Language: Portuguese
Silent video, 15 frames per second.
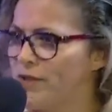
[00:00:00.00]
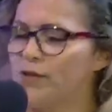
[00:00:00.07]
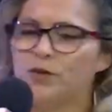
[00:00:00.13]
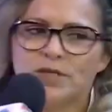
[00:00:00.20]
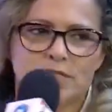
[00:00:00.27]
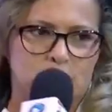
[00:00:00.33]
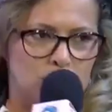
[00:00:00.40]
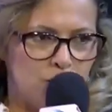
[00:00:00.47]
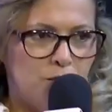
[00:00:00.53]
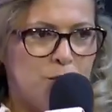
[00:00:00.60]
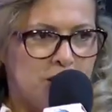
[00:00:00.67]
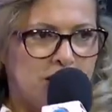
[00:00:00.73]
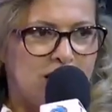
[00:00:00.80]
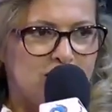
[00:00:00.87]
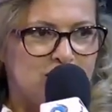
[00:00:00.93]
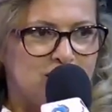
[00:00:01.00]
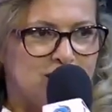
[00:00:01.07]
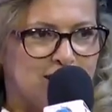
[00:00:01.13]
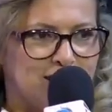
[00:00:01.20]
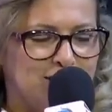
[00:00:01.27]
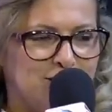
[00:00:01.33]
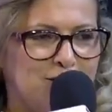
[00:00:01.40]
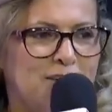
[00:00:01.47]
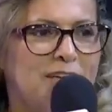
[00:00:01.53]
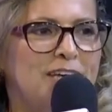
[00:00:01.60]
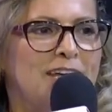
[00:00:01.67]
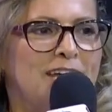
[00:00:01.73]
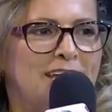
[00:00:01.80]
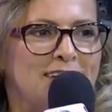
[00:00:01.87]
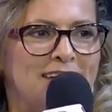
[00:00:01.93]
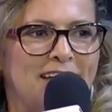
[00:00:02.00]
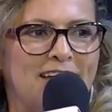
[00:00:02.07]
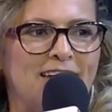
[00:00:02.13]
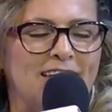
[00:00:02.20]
Então, eles estão homenageando, né?